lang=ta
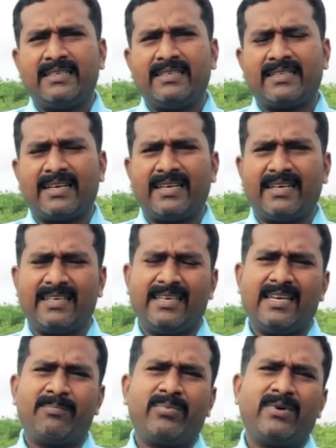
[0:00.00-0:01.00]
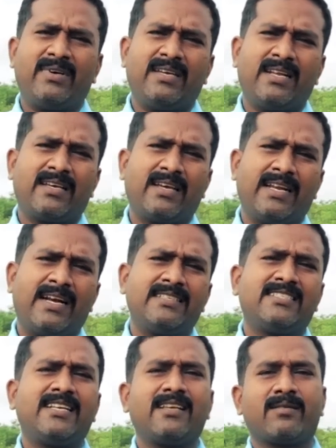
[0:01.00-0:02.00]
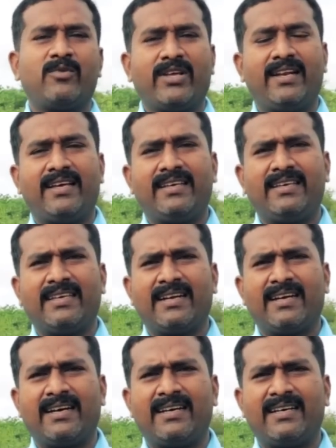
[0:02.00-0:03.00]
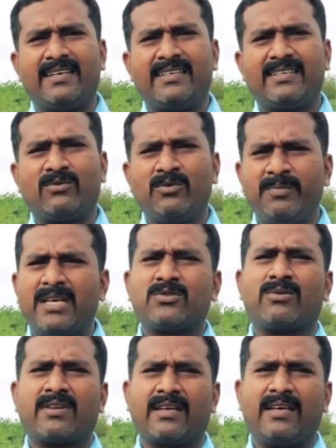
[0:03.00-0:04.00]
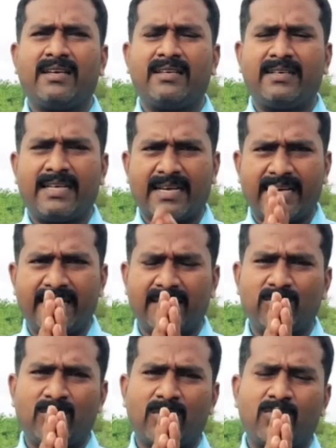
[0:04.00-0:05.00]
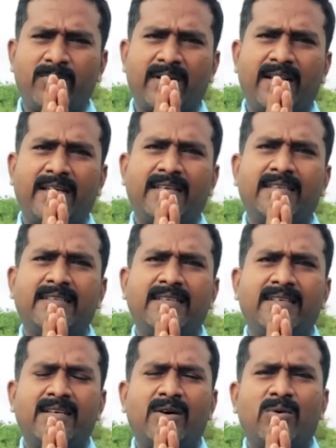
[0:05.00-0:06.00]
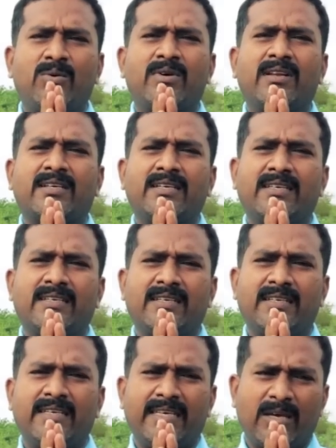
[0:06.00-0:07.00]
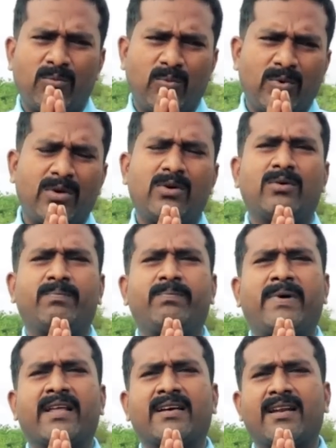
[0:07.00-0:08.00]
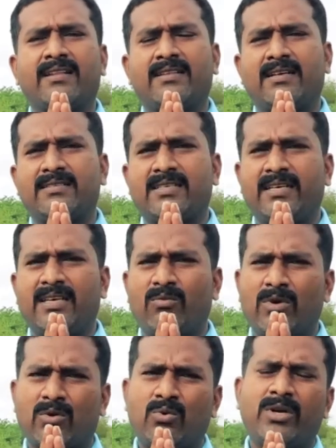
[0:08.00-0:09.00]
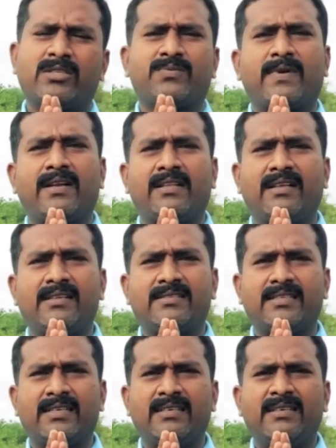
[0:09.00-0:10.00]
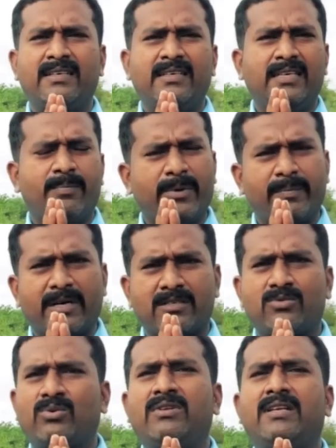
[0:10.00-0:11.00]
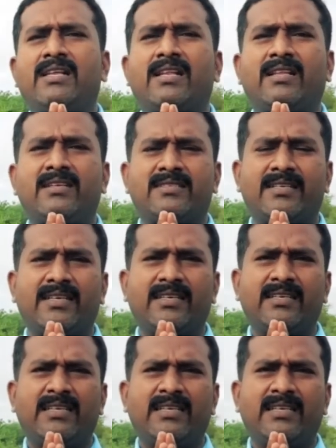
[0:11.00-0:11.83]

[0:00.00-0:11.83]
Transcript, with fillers: இதெல்லாம் எப்போ எனக்கு என்னால் ஜீரணிக்க முடியல ஏன்னா உண்மையாக சொல்கிறேங்க நான் கையெடுத்து உங்களை கும்பிட்றேன் உங்களுக்கு நீங்கள் எவ்வளோ பணக்காரன் இருந்தாலும் சரி எவ்வளோ கோட்டீஸ்வரனாக இருந்தாலும் சரி எப்படிப்பட்ட சூழ்நிலையாக இருந்தாலும் சரி